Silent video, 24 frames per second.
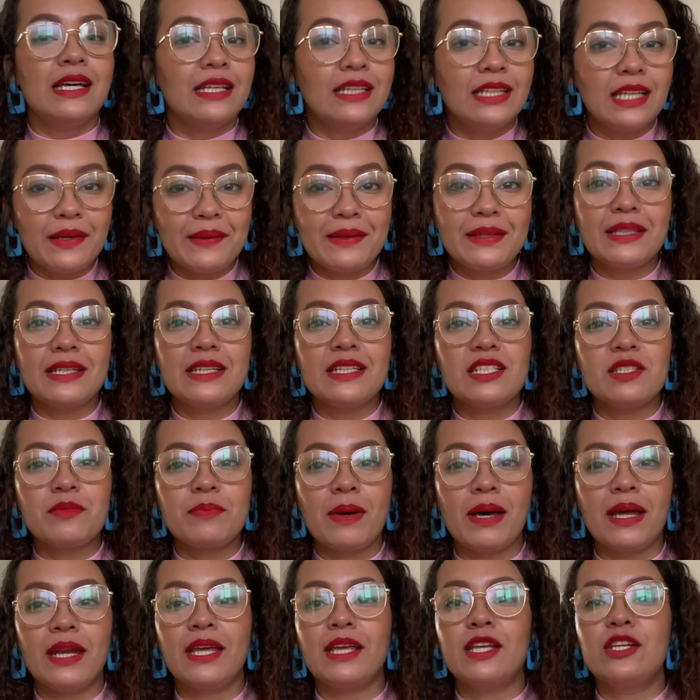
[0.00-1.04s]
Não é
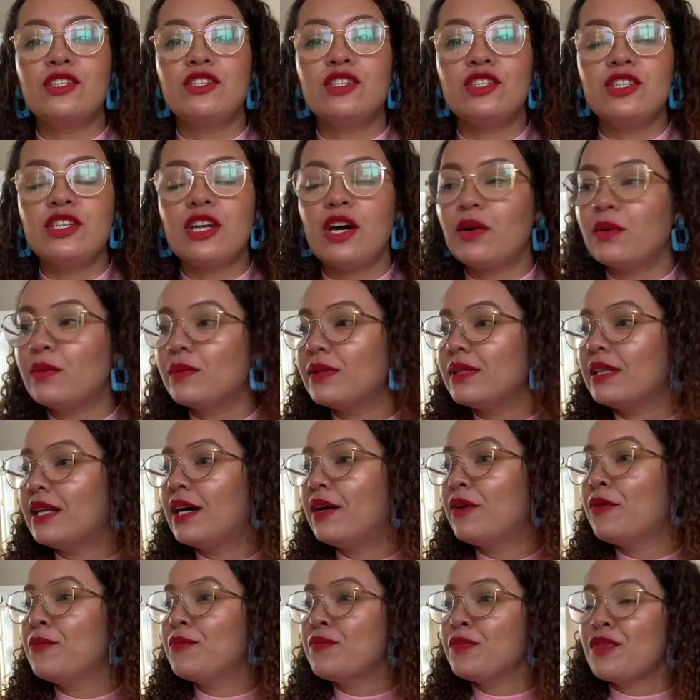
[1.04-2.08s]
transparente, de
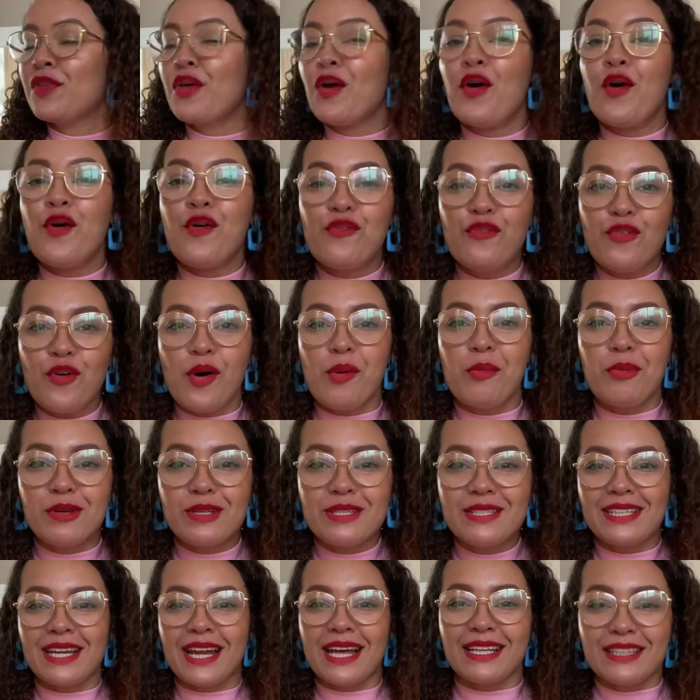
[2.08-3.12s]
algodão. Vou
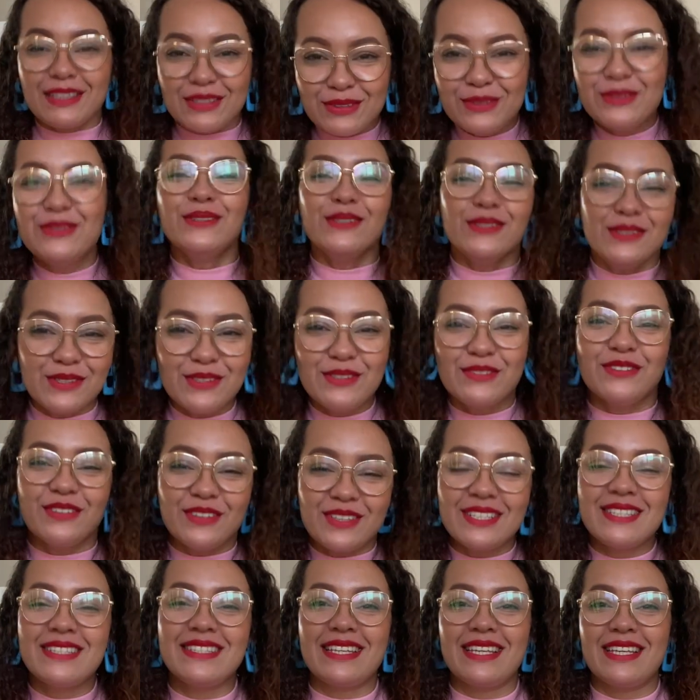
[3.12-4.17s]
mostrar tudo
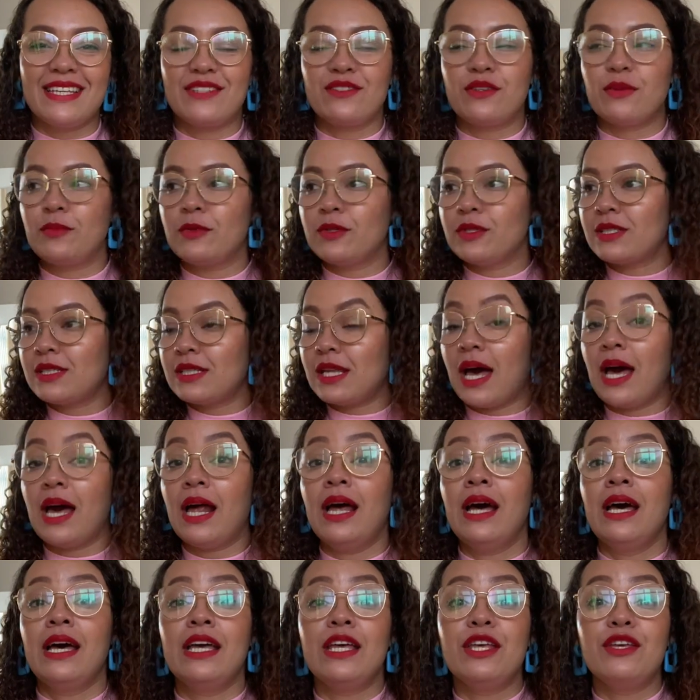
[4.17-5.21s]
vocês, vou mostrar
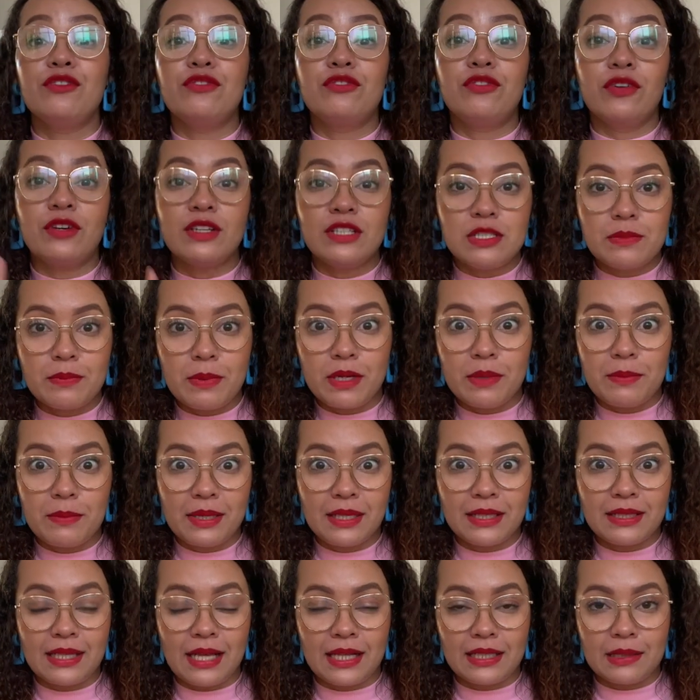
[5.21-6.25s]
e vou
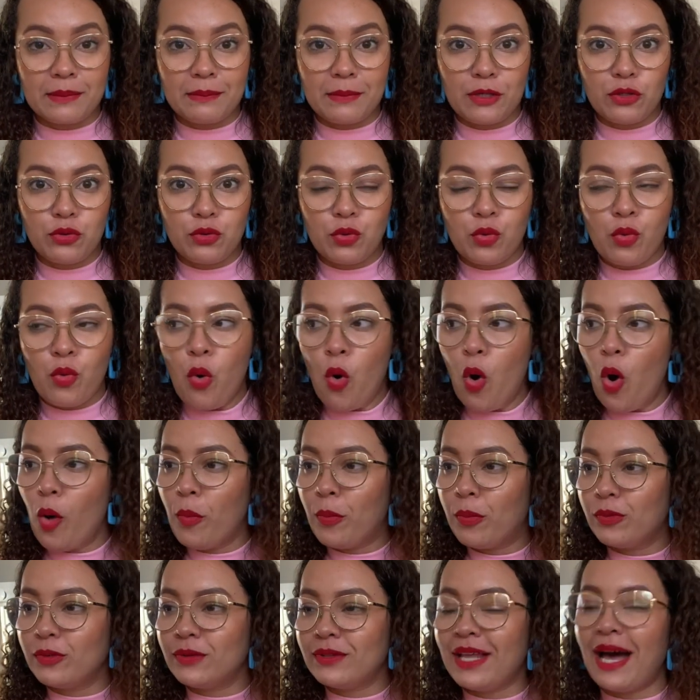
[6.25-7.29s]
experimentar também no
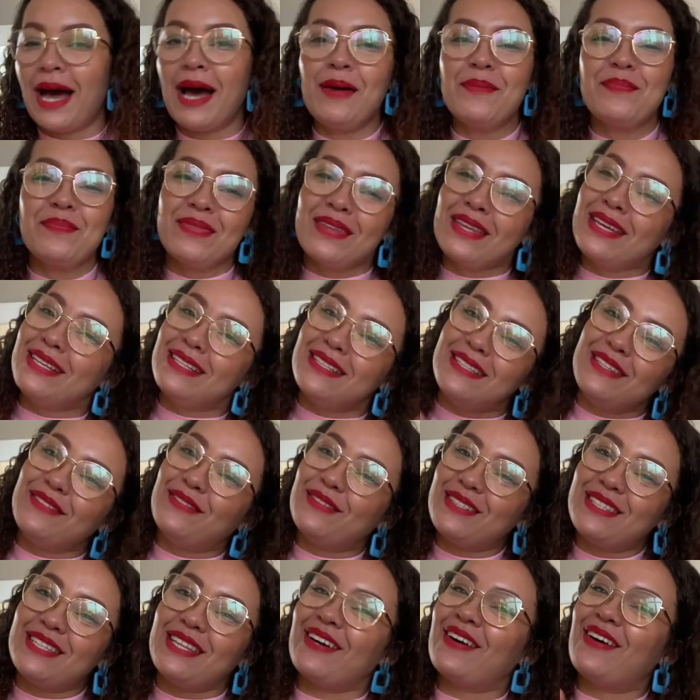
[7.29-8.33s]
corpo, tá? Se
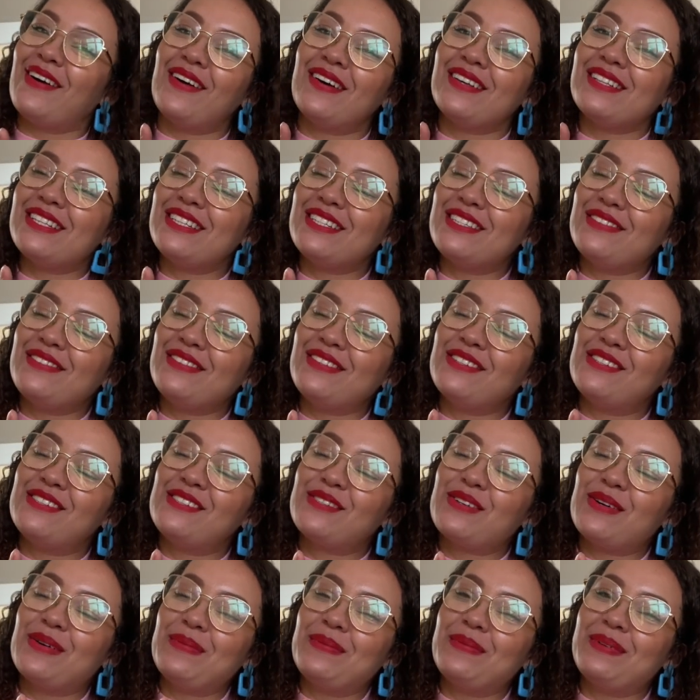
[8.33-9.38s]
você gosta de vídeos de
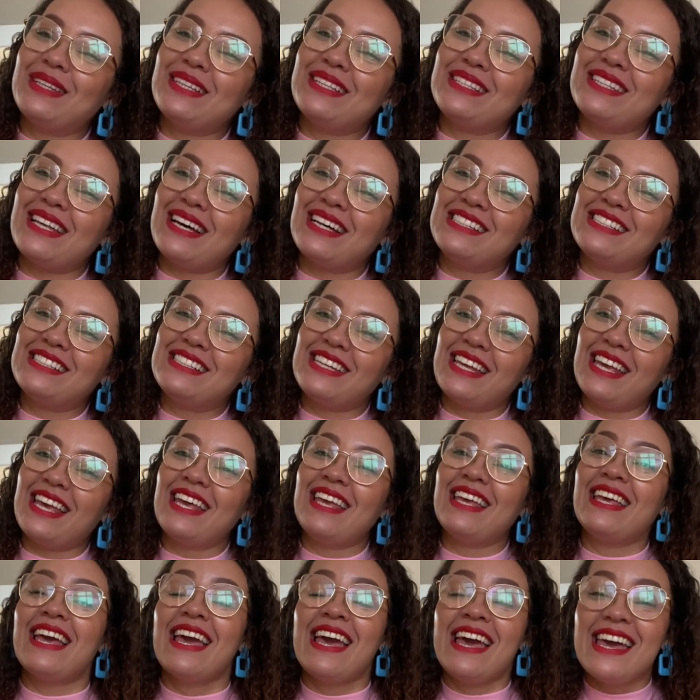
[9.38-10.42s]
comprinhas da
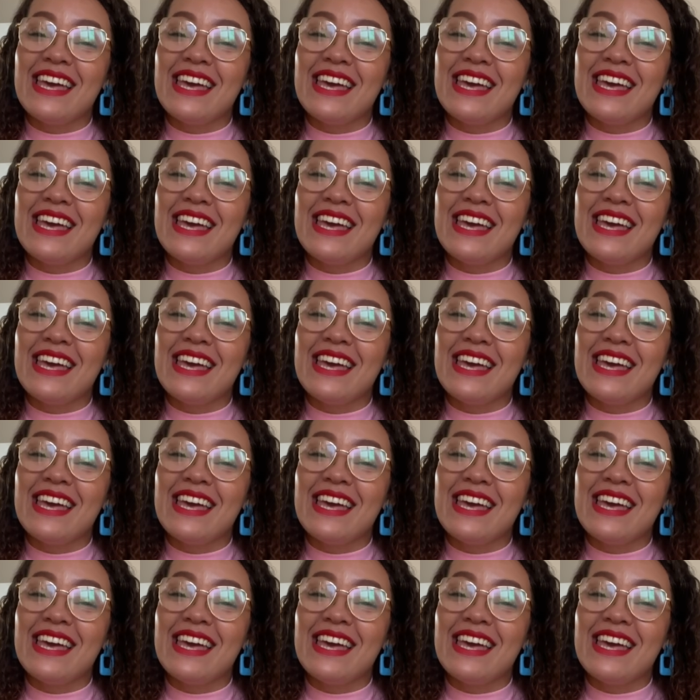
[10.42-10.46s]
Shein